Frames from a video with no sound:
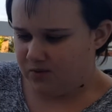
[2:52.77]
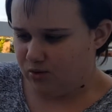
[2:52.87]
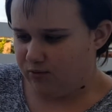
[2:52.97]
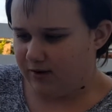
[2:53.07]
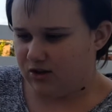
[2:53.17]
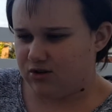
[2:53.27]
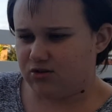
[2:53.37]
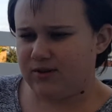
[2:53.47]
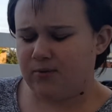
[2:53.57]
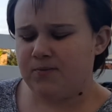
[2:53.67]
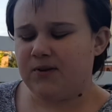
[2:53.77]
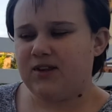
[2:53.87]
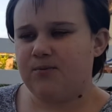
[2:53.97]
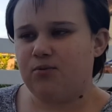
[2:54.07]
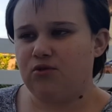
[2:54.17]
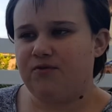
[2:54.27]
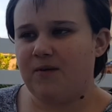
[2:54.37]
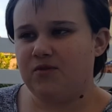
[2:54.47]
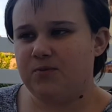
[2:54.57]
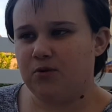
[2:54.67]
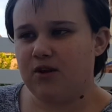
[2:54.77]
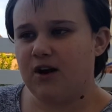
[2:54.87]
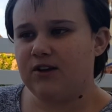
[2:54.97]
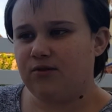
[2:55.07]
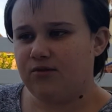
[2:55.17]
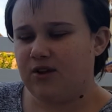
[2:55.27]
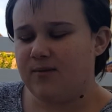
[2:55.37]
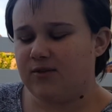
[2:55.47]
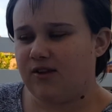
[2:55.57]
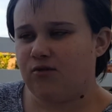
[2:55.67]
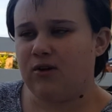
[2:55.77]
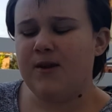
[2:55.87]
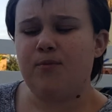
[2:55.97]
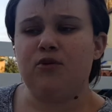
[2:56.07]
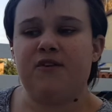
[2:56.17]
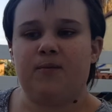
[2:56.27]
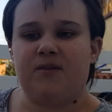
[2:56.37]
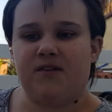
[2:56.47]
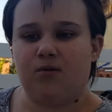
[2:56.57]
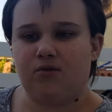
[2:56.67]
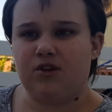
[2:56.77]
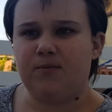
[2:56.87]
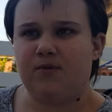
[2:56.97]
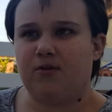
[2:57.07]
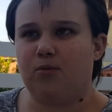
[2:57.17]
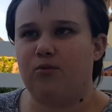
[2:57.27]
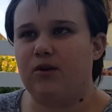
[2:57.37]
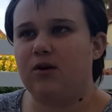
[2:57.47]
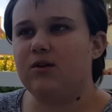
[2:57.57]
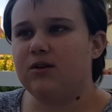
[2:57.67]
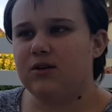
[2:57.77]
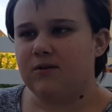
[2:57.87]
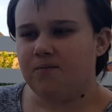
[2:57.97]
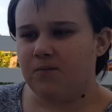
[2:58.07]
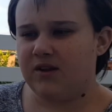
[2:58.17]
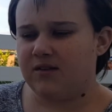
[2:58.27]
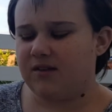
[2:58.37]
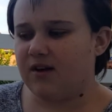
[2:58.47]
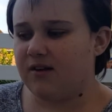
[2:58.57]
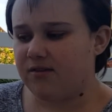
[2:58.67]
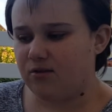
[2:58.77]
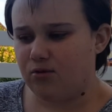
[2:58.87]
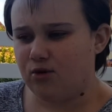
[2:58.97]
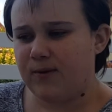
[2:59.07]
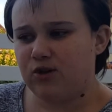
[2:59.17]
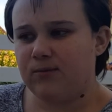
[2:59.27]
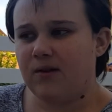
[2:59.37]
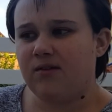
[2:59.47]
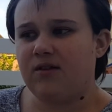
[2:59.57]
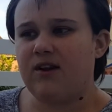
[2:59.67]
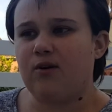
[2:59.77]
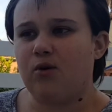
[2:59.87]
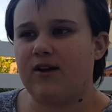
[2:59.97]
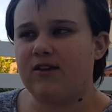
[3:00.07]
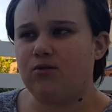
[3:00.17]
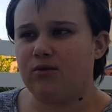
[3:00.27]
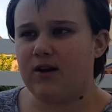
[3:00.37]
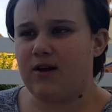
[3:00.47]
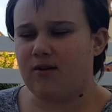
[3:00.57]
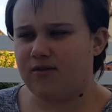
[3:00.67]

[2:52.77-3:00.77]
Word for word: Donc voilà, je rajoute un peu de pâté pour lui faire un petit peu de gras dans son alimentation et pour lui faire plaisir aussi, parce que bon, voilà. Mais ça, son repas de base, c'est les croquettes. Donc elle a